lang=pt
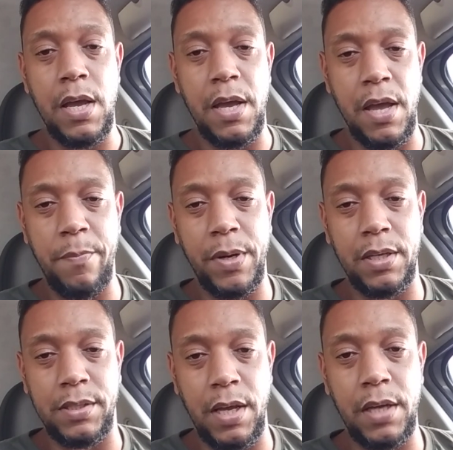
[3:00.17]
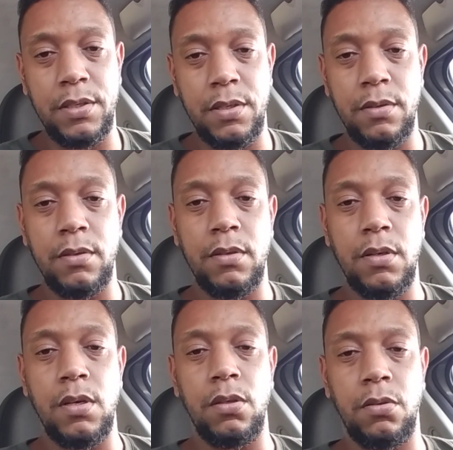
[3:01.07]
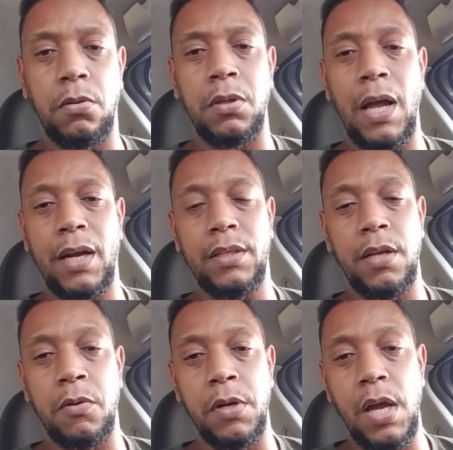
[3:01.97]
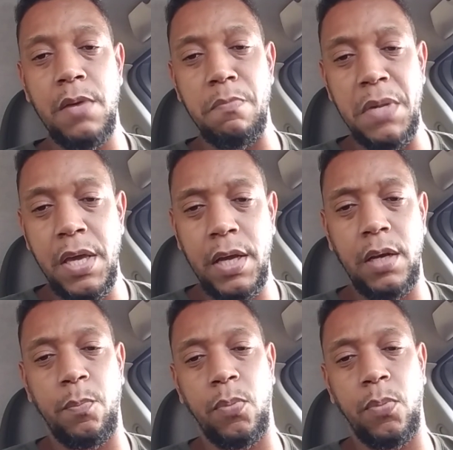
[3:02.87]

represente toda a categoria e migre